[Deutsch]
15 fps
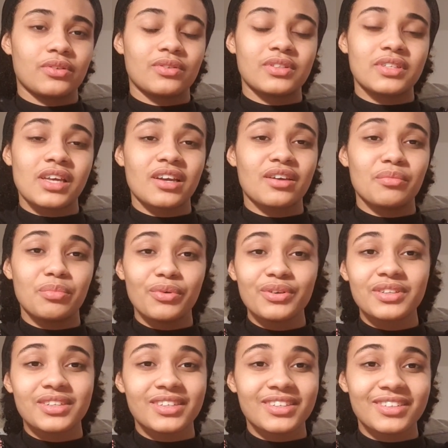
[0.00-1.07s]
Und sein Gebot
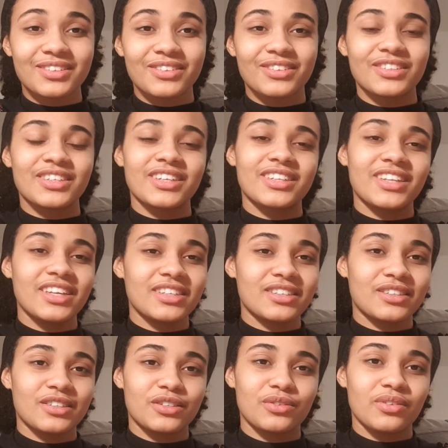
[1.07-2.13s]
ist, unsere
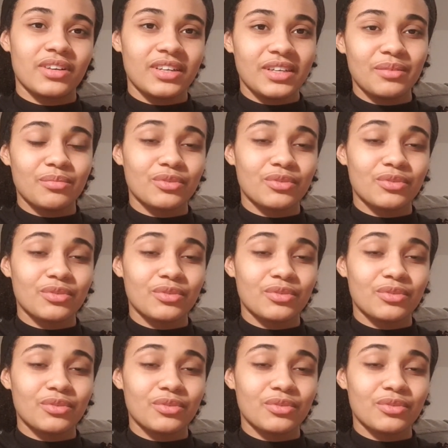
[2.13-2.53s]
Nächsten zu lieben,